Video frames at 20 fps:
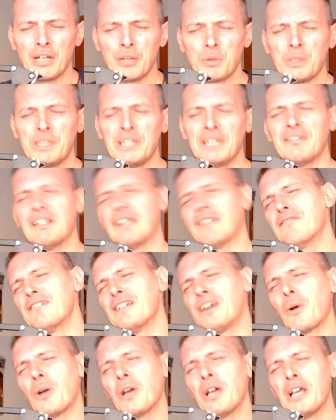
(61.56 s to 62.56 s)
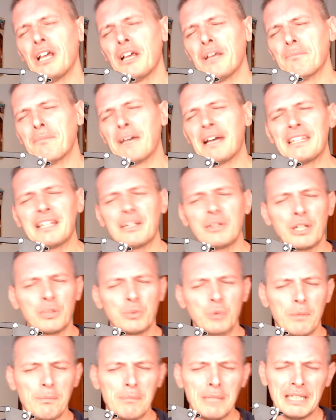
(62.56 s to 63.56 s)
Quindi davvero manda
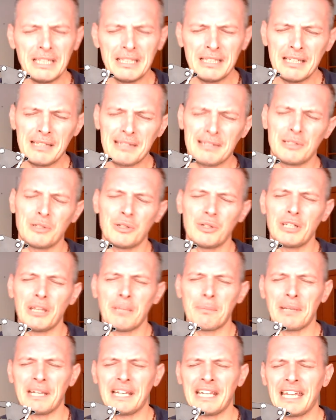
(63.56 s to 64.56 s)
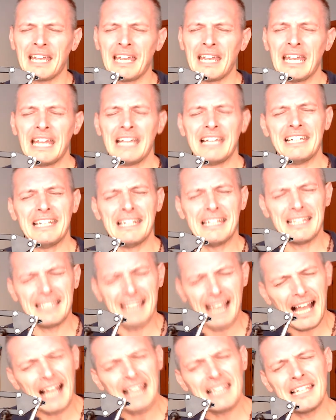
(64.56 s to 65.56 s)
una tua benedizione perché
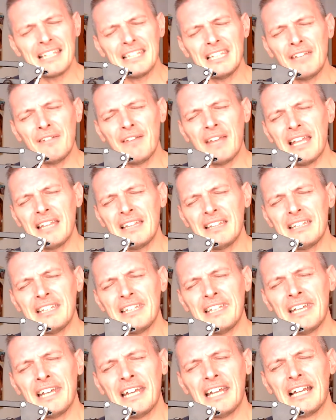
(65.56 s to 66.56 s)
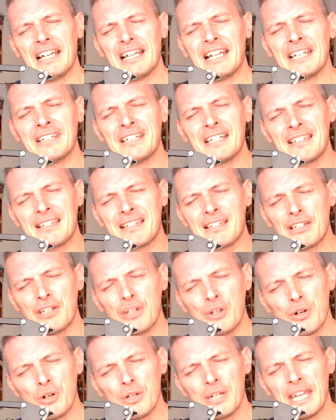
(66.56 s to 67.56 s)
l'Italia diventi la
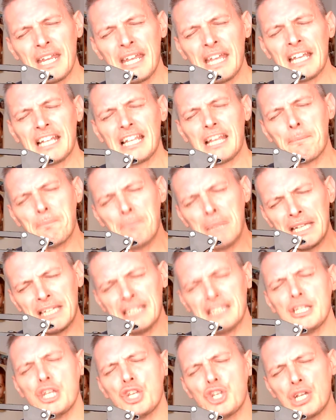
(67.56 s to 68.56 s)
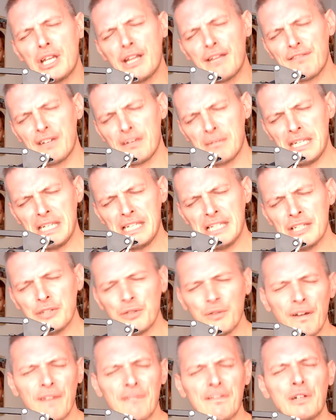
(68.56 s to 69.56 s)
nazione che benedice le
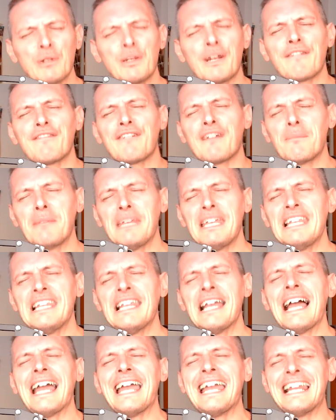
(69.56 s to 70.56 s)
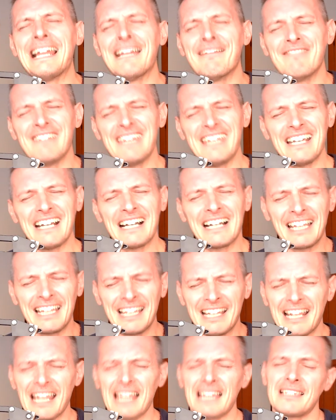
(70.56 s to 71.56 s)
famiglie, dove avere una famiglia è la vera
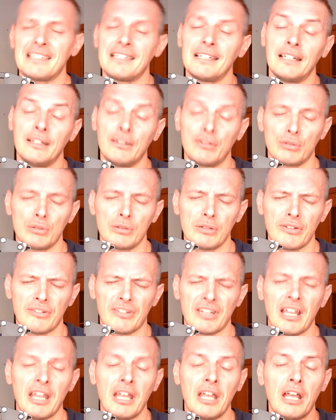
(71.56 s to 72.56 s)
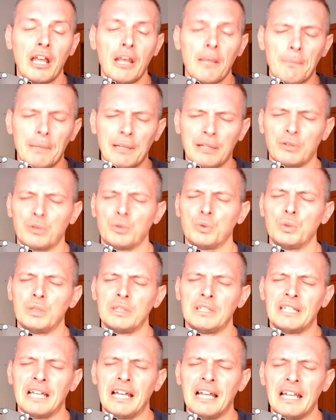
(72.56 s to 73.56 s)
ricchezza e risorsa per
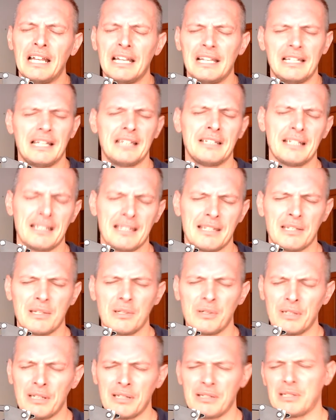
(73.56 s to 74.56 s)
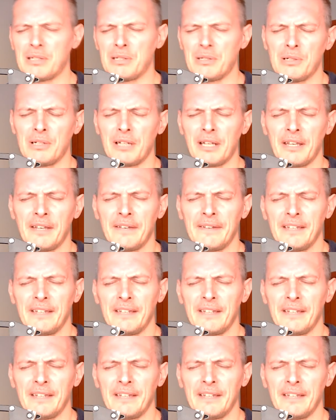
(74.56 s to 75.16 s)
tutta la nazione, Signore.